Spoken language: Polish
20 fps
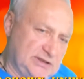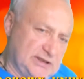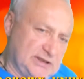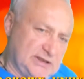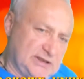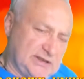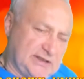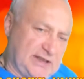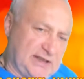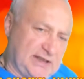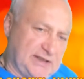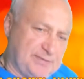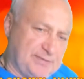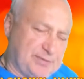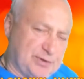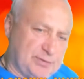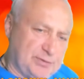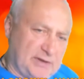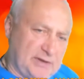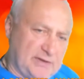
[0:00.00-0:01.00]
Tak
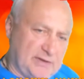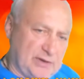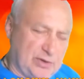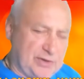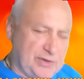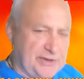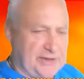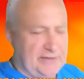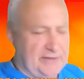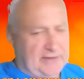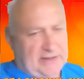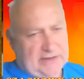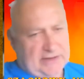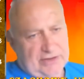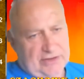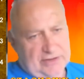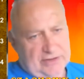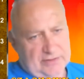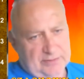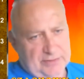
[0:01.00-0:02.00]
próbował
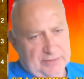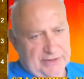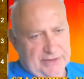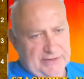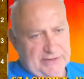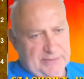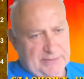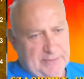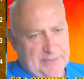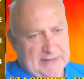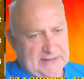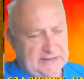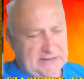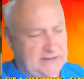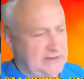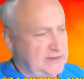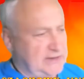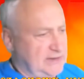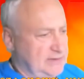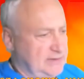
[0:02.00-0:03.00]
grywać Borys Paski,